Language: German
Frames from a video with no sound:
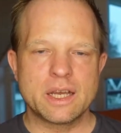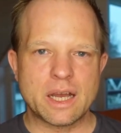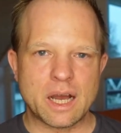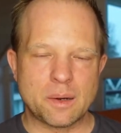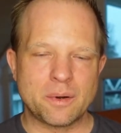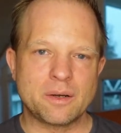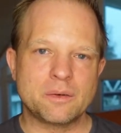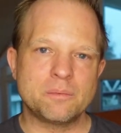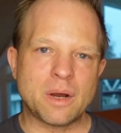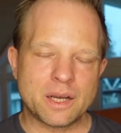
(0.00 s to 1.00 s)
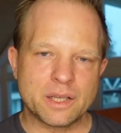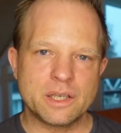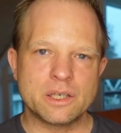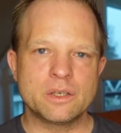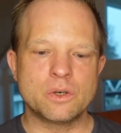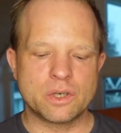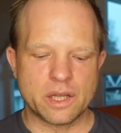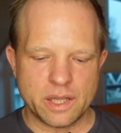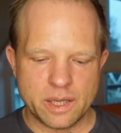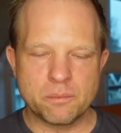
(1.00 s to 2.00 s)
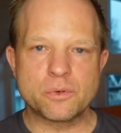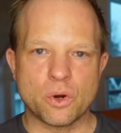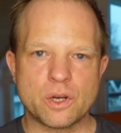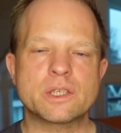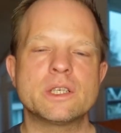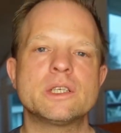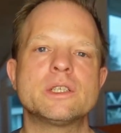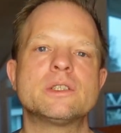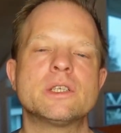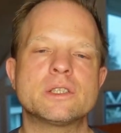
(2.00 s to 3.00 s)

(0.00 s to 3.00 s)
Ja, aber mach ihr oder ihm deutlich,